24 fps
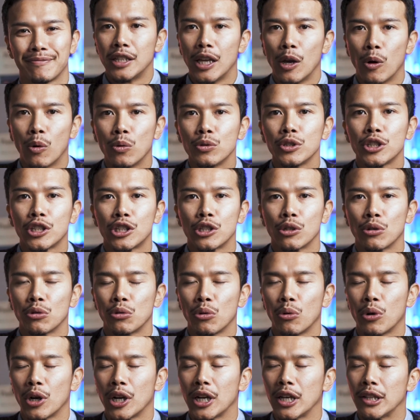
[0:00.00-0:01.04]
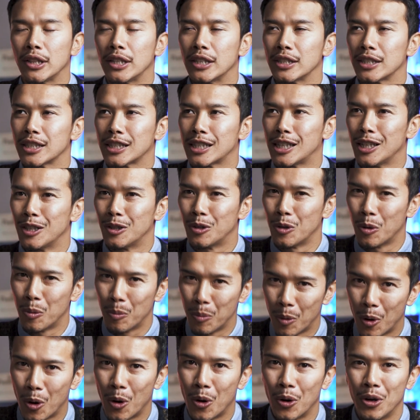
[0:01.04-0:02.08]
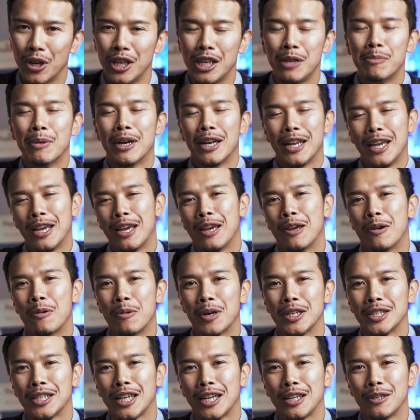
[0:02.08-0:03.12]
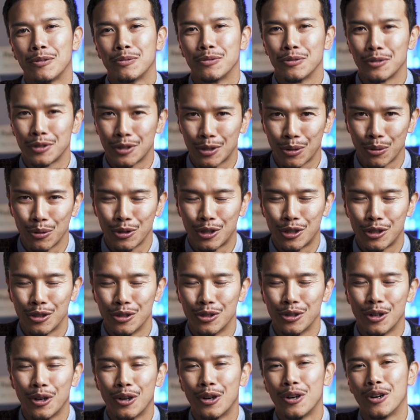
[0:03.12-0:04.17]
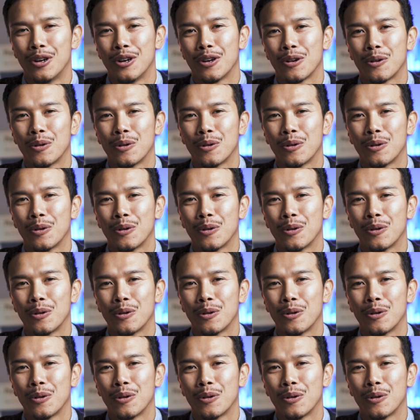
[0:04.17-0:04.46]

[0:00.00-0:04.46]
で、本日の動画なんですけども、今ね、話題沸騰中の